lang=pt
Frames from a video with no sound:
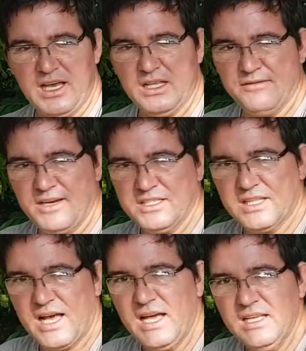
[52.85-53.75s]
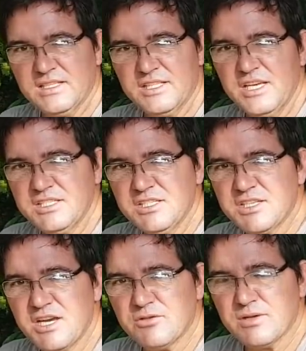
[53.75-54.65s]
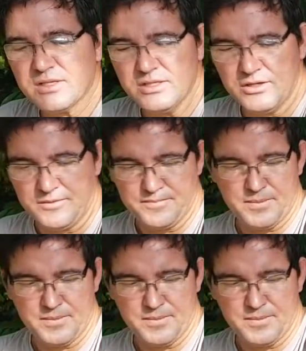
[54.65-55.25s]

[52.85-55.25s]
ela vai estar desse jeito aqui, ó.